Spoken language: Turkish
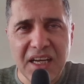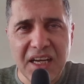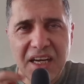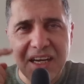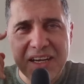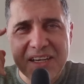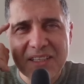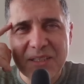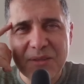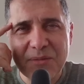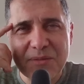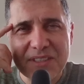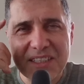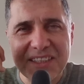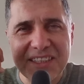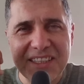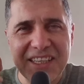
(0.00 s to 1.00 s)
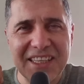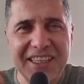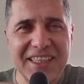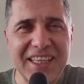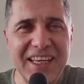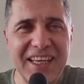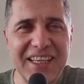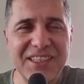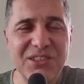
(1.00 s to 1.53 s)
aklımıza direkt
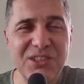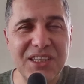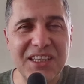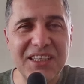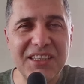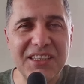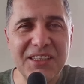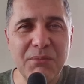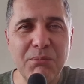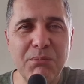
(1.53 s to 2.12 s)
gelen şey